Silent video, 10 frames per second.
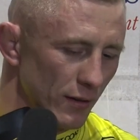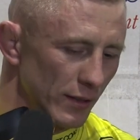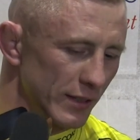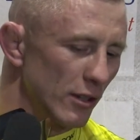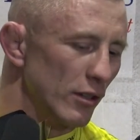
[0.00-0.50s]

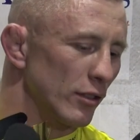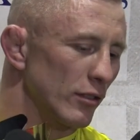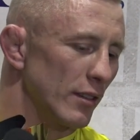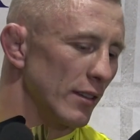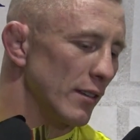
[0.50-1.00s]
No co, no,
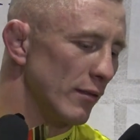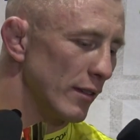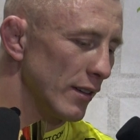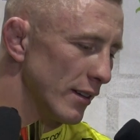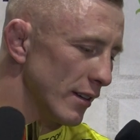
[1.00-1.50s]

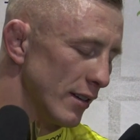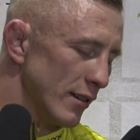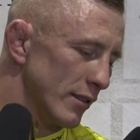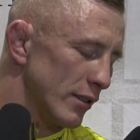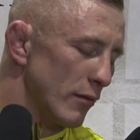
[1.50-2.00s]

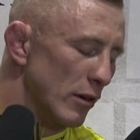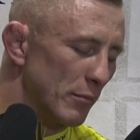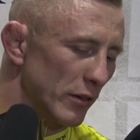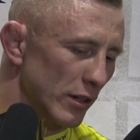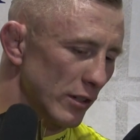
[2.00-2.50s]
yy, co mogę
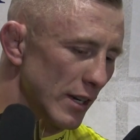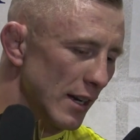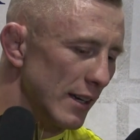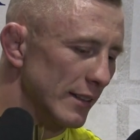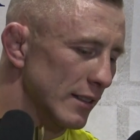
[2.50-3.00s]
powiedzieć?
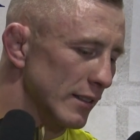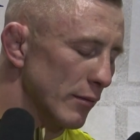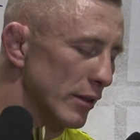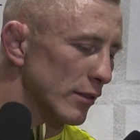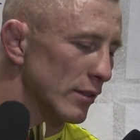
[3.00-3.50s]
Ja
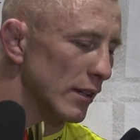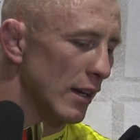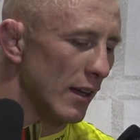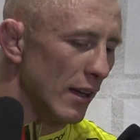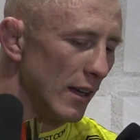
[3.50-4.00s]
nie będę
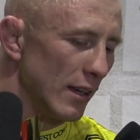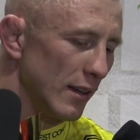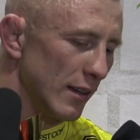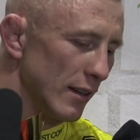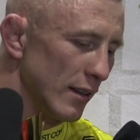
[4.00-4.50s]
tutaj
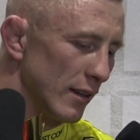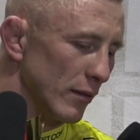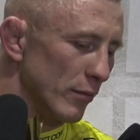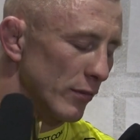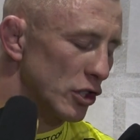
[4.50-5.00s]
Y,
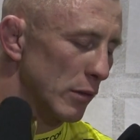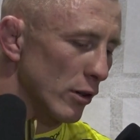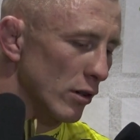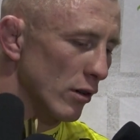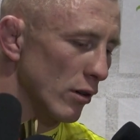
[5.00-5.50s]
z
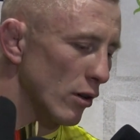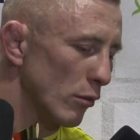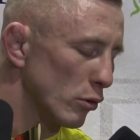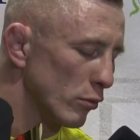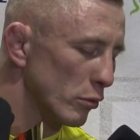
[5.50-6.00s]
siebie y,
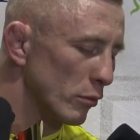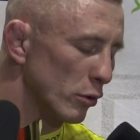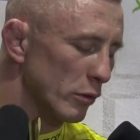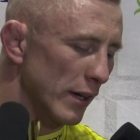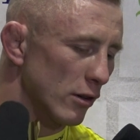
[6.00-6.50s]
robił
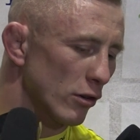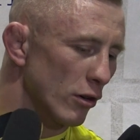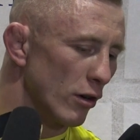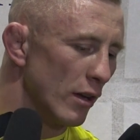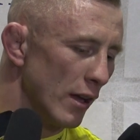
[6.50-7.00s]
Bóg wie
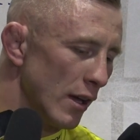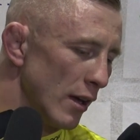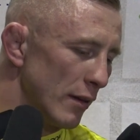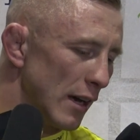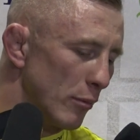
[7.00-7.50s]
kogo.
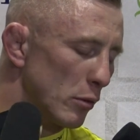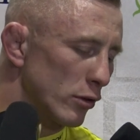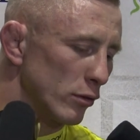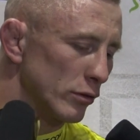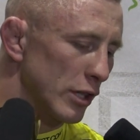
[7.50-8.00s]
Ja po
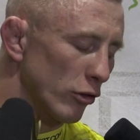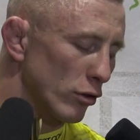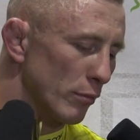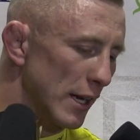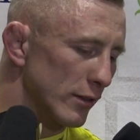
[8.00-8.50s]
prostu
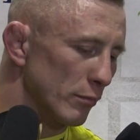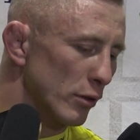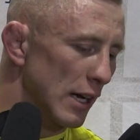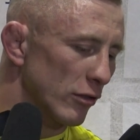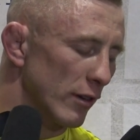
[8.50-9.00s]
ciężką pracą
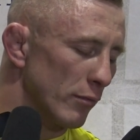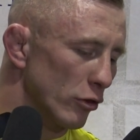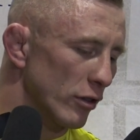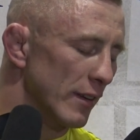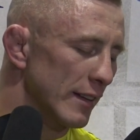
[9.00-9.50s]
pokażę
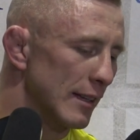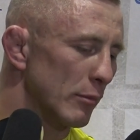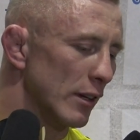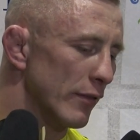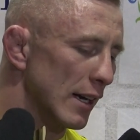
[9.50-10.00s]
może w
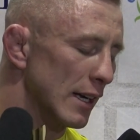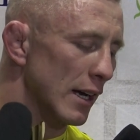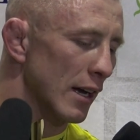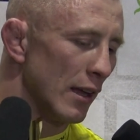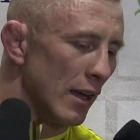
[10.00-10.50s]
następnych
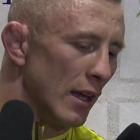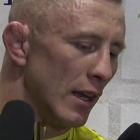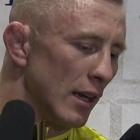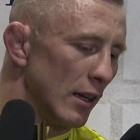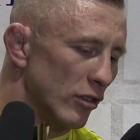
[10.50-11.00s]
walkach,
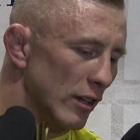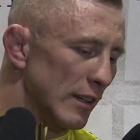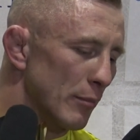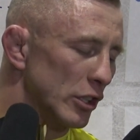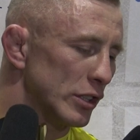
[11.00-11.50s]
że
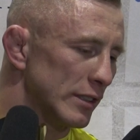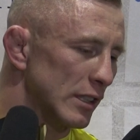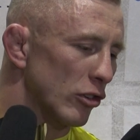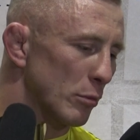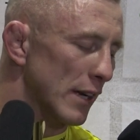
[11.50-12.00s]

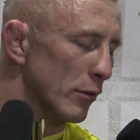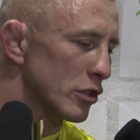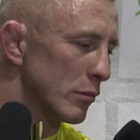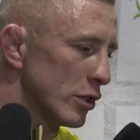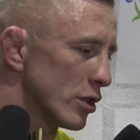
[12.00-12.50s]
zapaśnicy też potrafią
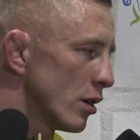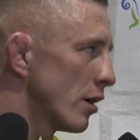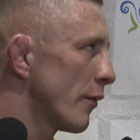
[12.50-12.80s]
się bić.